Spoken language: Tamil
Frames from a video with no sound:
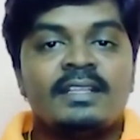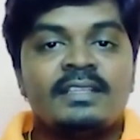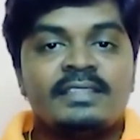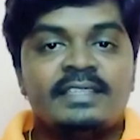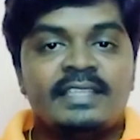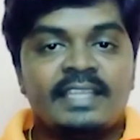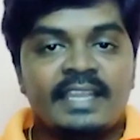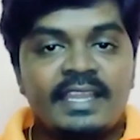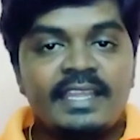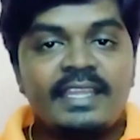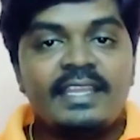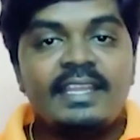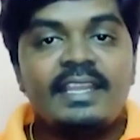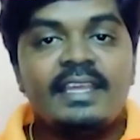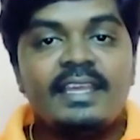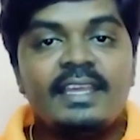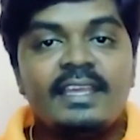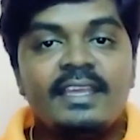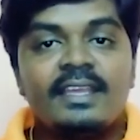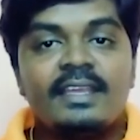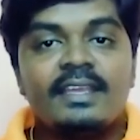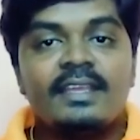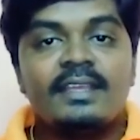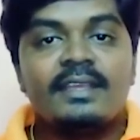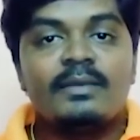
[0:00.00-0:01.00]
திரையிலே
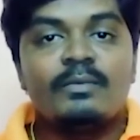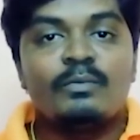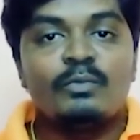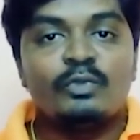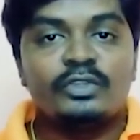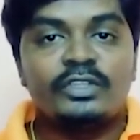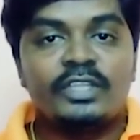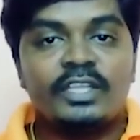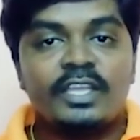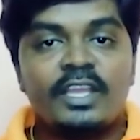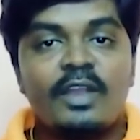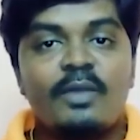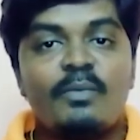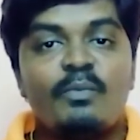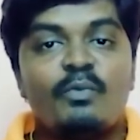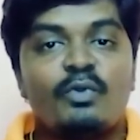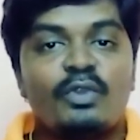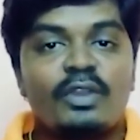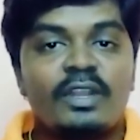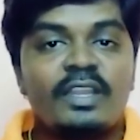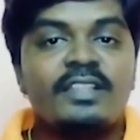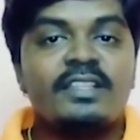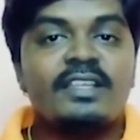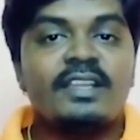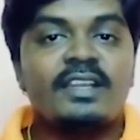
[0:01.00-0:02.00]
முத்தையா
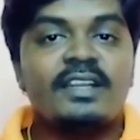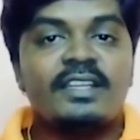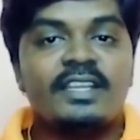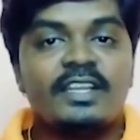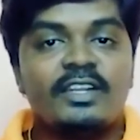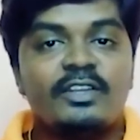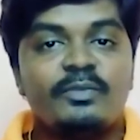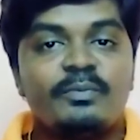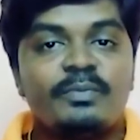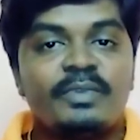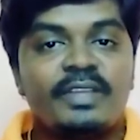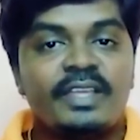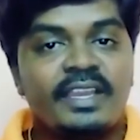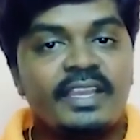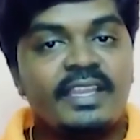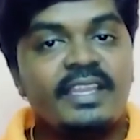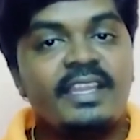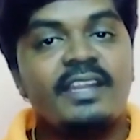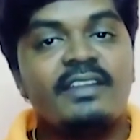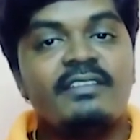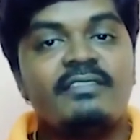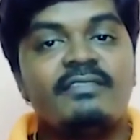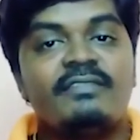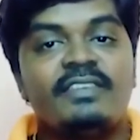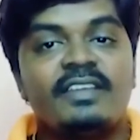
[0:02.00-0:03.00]
முரளிதரன் என்னும்
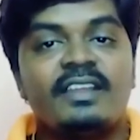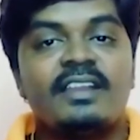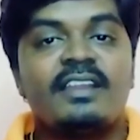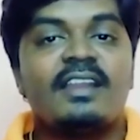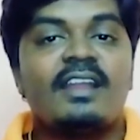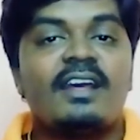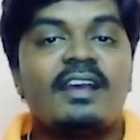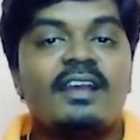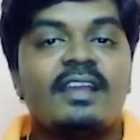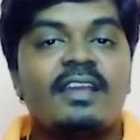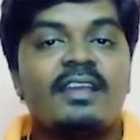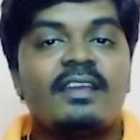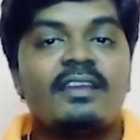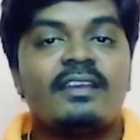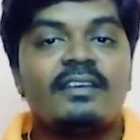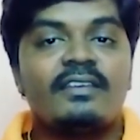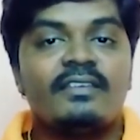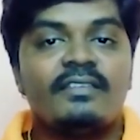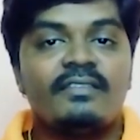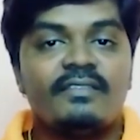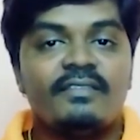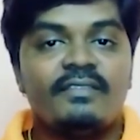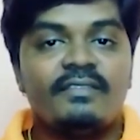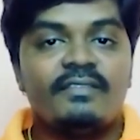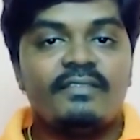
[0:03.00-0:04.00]
கிரிக்கெட் வீரராக
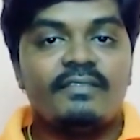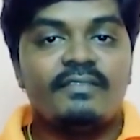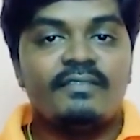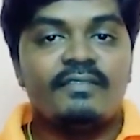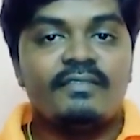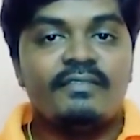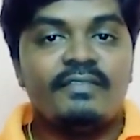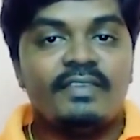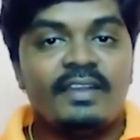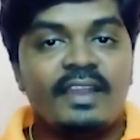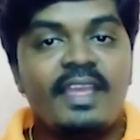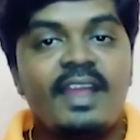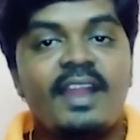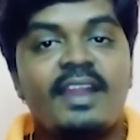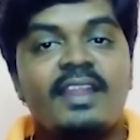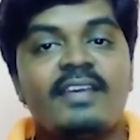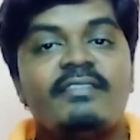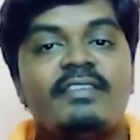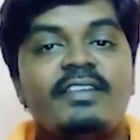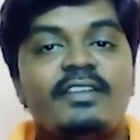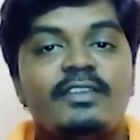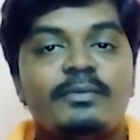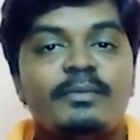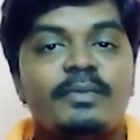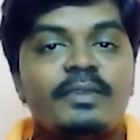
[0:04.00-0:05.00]
விளையாட
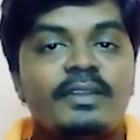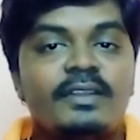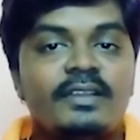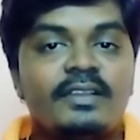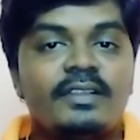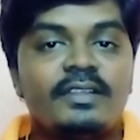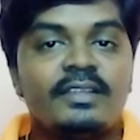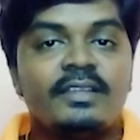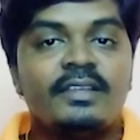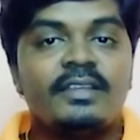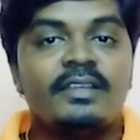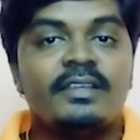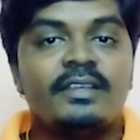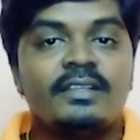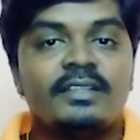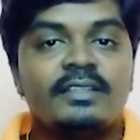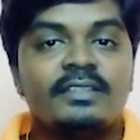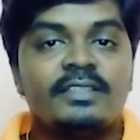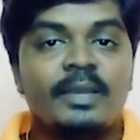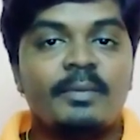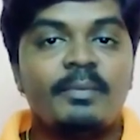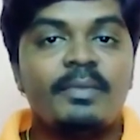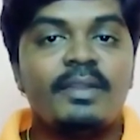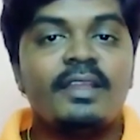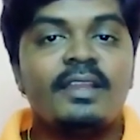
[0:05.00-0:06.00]
வேண்டும் என்று
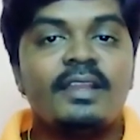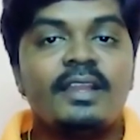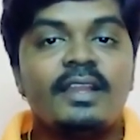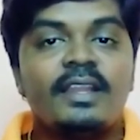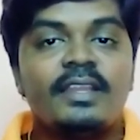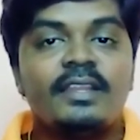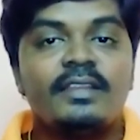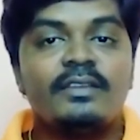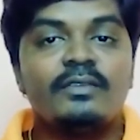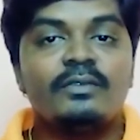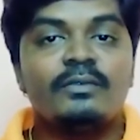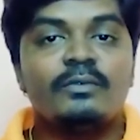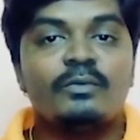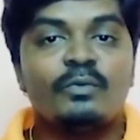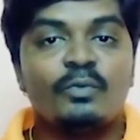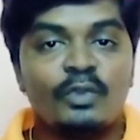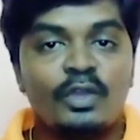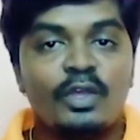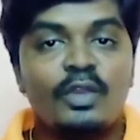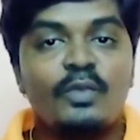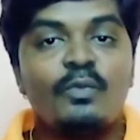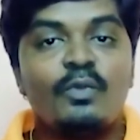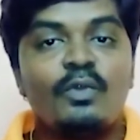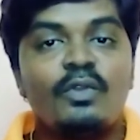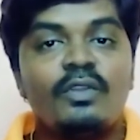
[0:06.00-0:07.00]
தமிழர்களின்
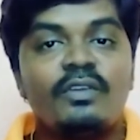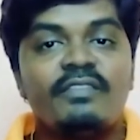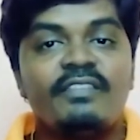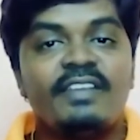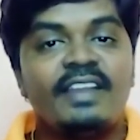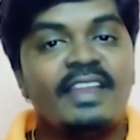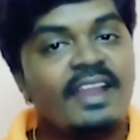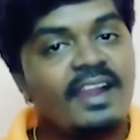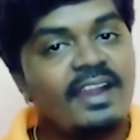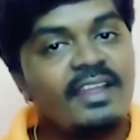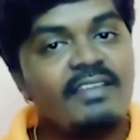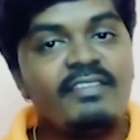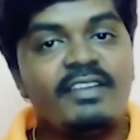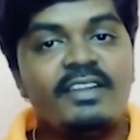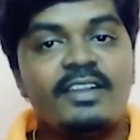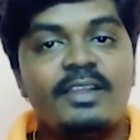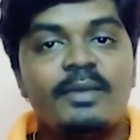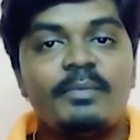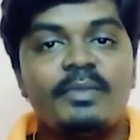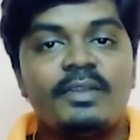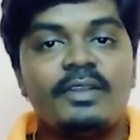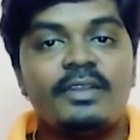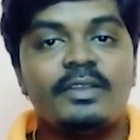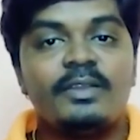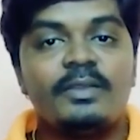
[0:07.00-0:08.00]
உணர்வோடு விளையாட
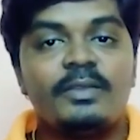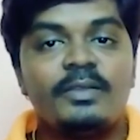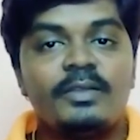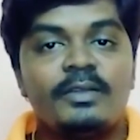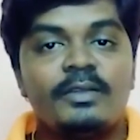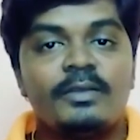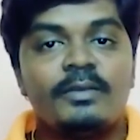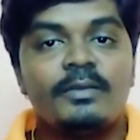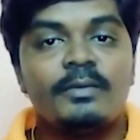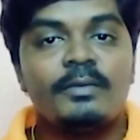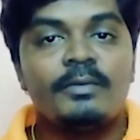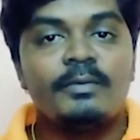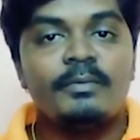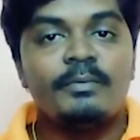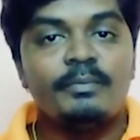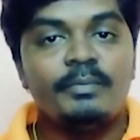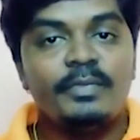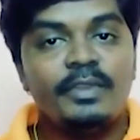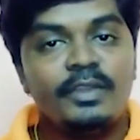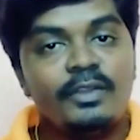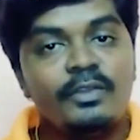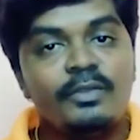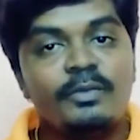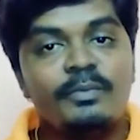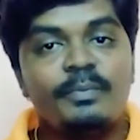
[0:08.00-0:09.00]
வேண்டாம் என்று
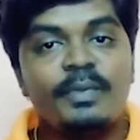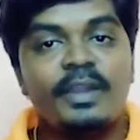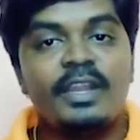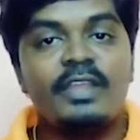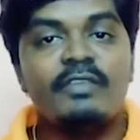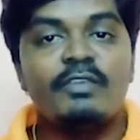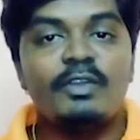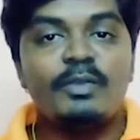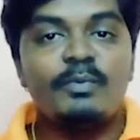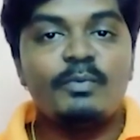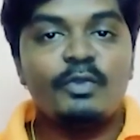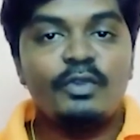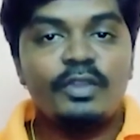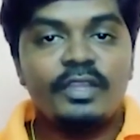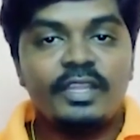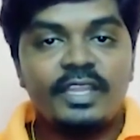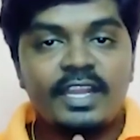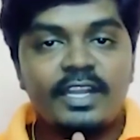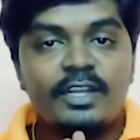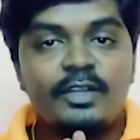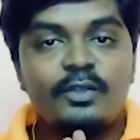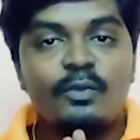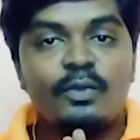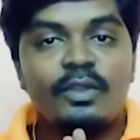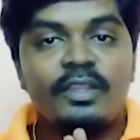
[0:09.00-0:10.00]
மீண்டும் பணிவன்போடு
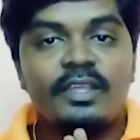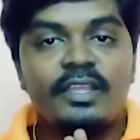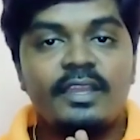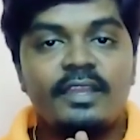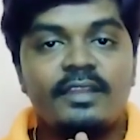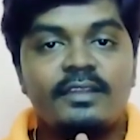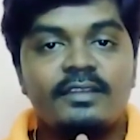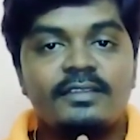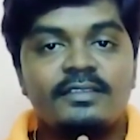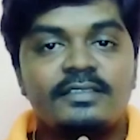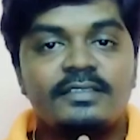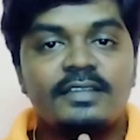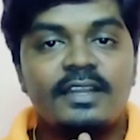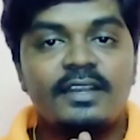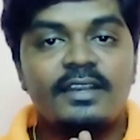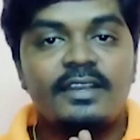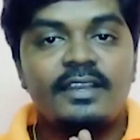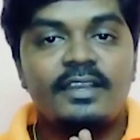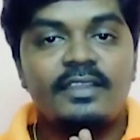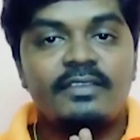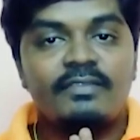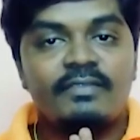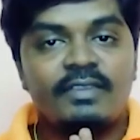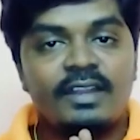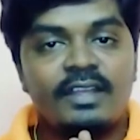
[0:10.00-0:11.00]
கேட்டுக்கொள்கிறேன்
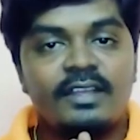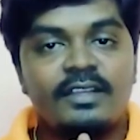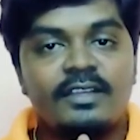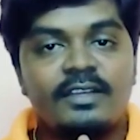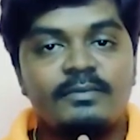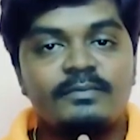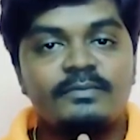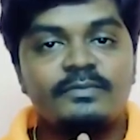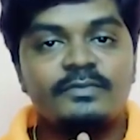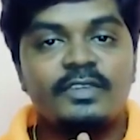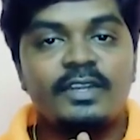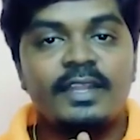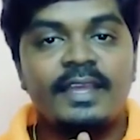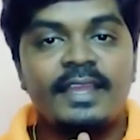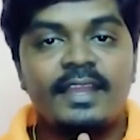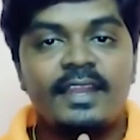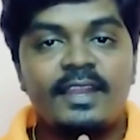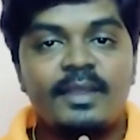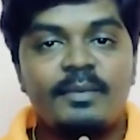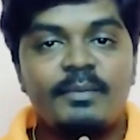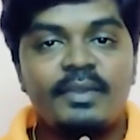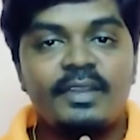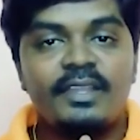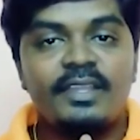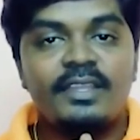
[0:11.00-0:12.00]
நன்றி வணக்கம்
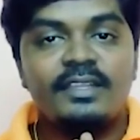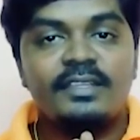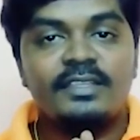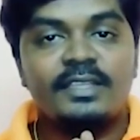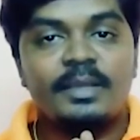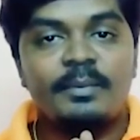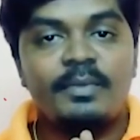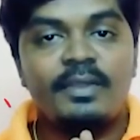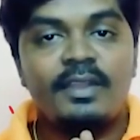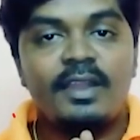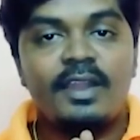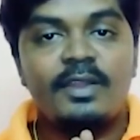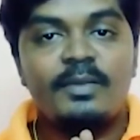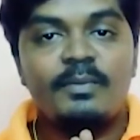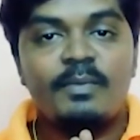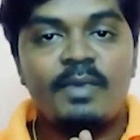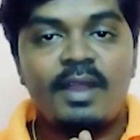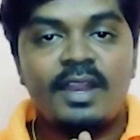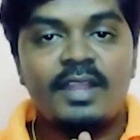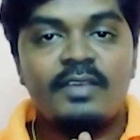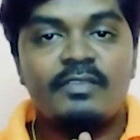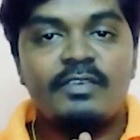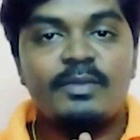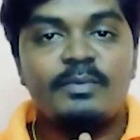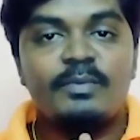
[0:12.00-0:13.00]
லயலாமணி தமிழ்நாடு
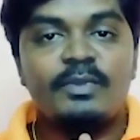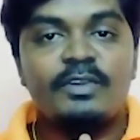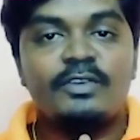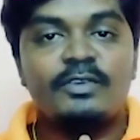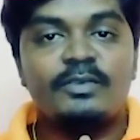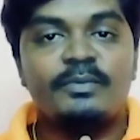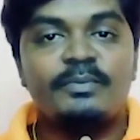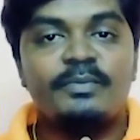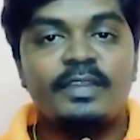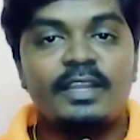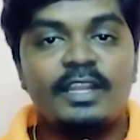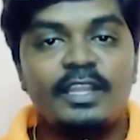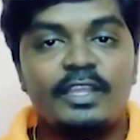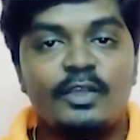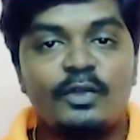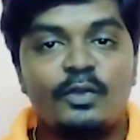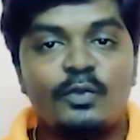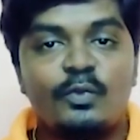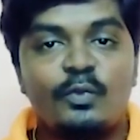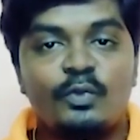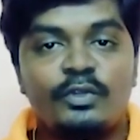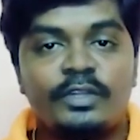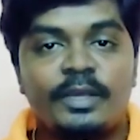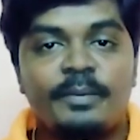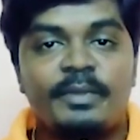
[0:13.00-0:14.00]
மாணவர் மற்றும்
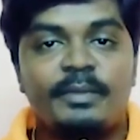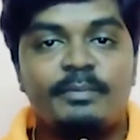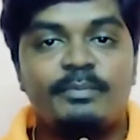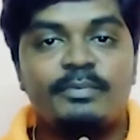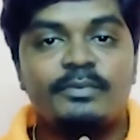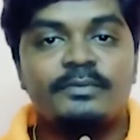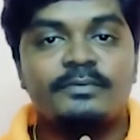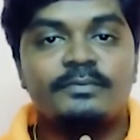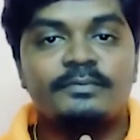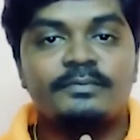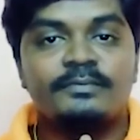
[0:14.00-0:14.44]
இளையோர் கூட்டமைப்பு